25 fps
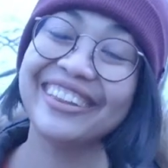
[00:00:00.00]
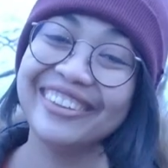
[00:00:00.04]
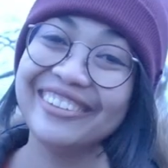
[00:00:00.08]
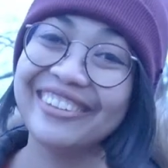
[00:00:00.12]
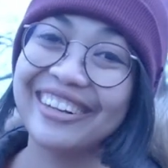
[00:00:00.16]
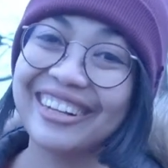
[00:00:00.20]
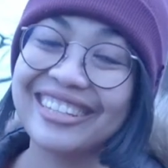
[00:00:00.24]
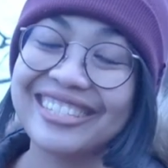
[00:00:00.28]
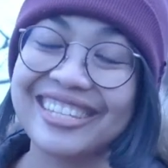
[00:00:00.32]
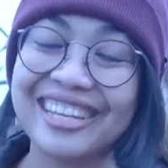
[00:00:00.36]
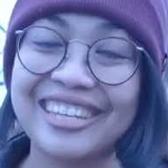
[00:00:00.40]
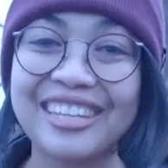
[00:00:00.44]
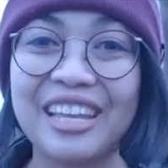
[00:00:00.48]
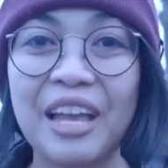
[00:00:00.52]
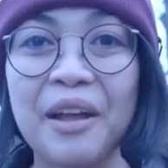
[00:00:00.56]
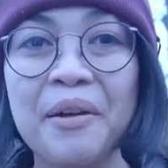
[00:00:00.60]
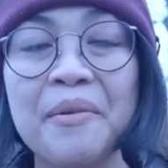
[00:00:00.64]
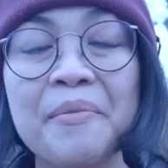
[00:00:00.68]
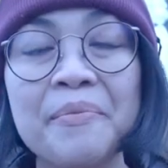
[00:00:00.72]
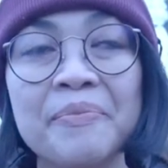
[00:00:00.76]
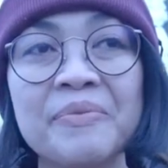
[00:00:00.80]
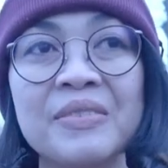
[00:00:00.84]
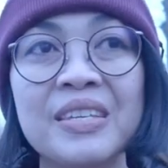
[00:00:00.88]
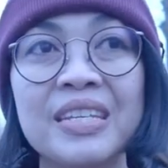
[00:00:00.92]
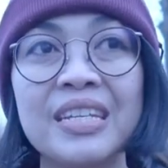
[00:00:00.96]
gitu rasanya
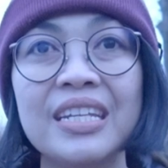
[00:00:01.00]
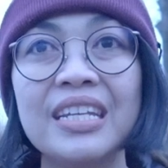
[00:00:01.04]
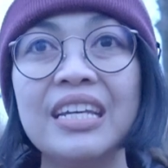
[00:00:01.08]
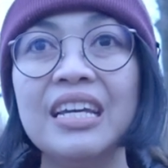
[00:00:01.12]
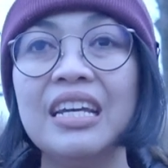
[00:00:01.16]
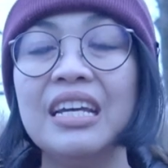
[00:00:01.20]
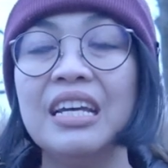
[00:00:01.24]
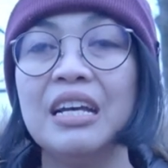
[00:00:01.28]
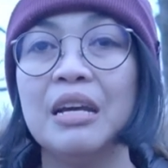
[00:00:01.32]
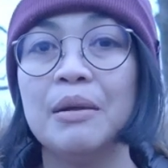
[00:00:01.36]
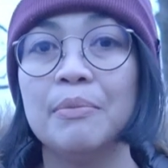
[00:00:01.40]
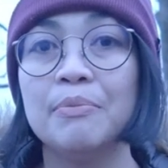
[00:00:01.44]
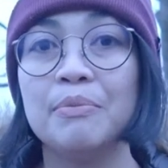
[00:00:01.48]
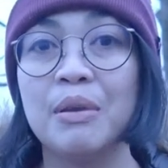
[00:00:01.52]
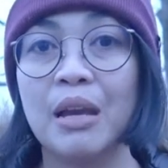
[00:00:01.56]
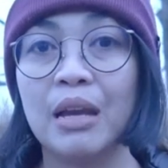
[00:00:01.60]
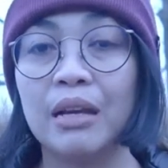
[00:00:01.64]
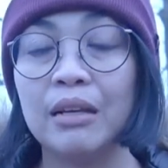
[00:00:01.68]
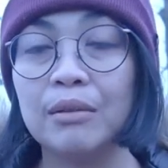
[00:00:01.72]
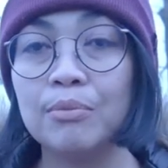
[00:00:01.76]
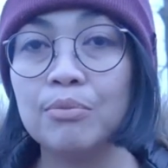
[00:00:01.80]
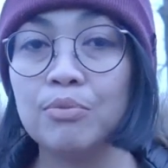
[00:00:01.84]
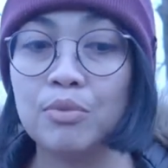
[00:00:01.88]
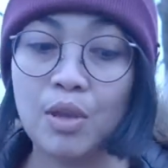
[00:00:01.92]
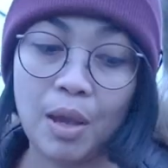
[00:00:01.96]
jadi
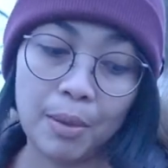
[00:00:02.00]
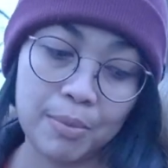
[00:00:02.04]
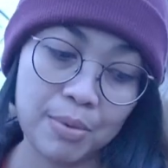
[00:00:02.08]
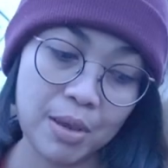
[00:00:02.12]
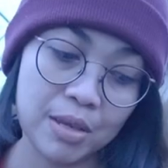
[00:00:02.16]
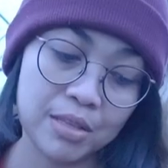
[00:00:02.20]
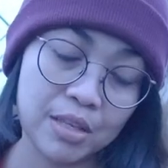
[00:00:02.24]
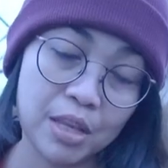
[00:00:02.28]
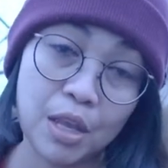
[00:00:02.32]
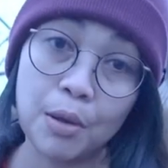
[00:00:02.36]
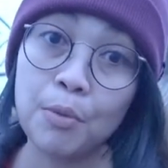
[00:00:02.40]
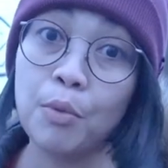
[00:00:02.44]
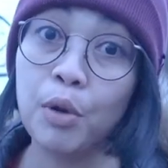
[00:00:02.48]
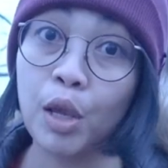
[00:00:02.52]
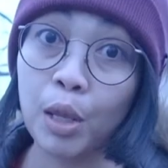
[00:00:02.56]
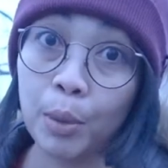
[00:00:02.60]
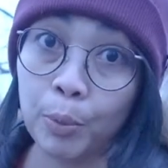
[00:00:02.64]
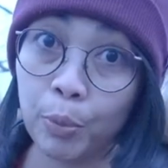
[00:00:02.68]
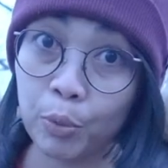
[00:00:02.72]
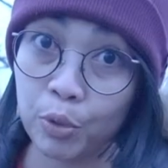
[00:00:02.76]
yang yang biasanya mungkin